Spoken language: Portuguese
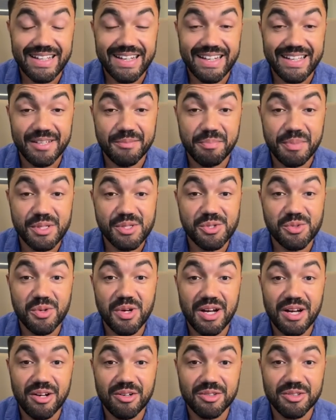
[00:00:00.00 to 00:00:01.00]
E aí
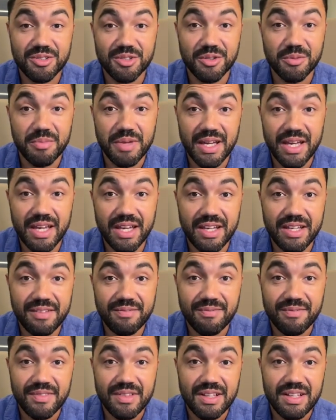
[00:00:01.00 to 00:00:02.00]
pessoal, tudo bem?
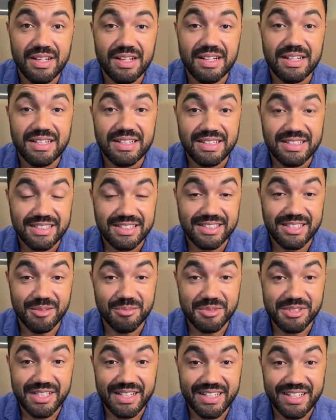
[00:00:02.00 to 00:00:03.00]

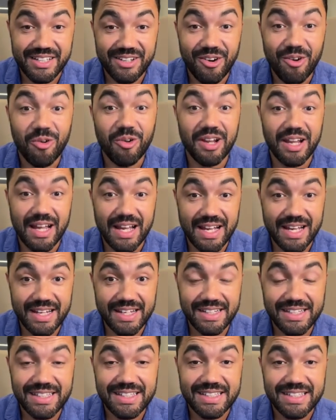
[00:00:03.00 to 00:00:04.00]
Estamos aqui
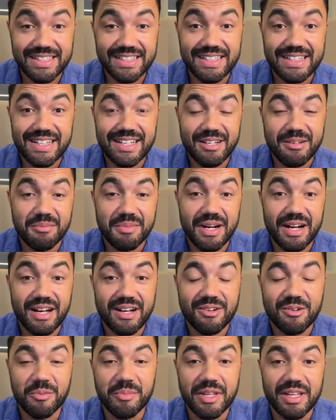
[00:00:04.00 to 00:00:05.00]
online
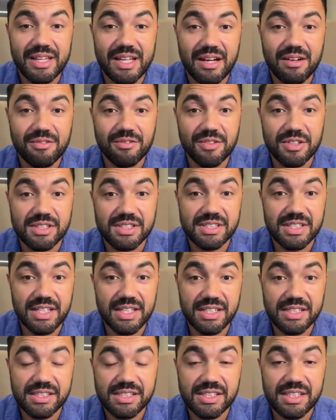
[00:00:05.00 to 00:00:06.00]
para comentar com
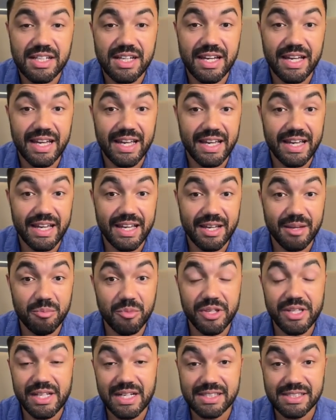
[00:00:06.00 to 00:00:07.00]
vocês. É,
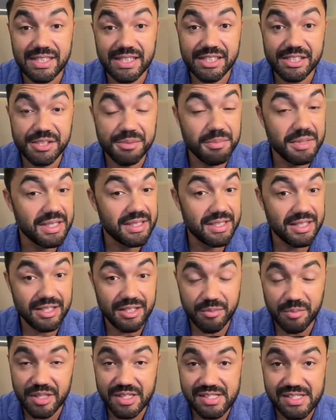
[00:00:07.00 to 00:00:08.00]
muita gente
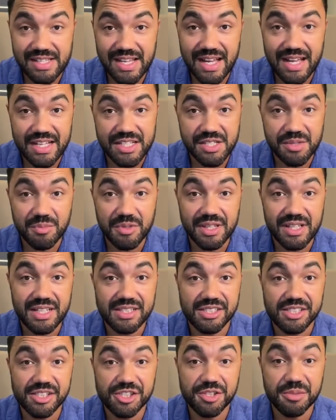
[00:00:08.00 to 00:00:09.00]
mandando mensagem,
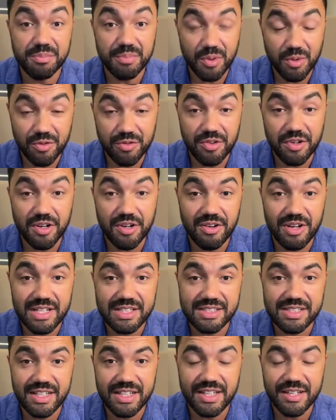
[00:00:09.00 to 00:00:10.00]
muita gente
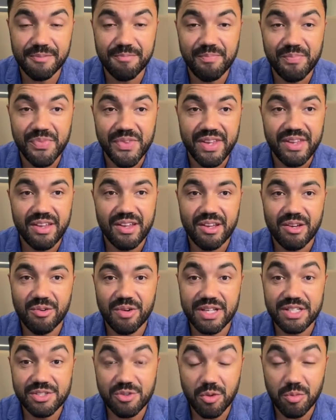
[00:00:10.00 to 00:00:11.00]
empolvorosa aí
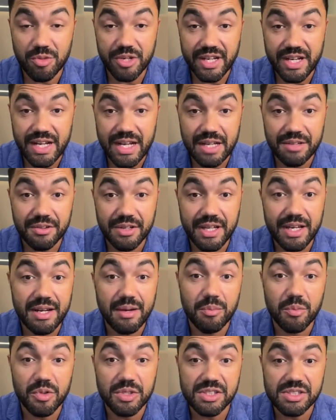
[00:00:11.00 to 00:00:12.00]
com esse comunicado que
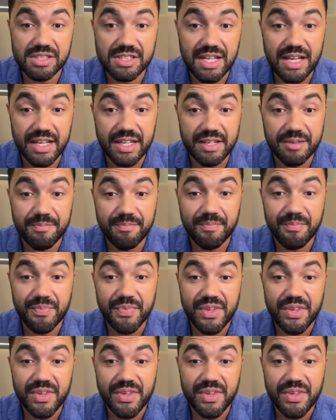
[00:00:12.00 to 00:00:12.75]
acabou de sair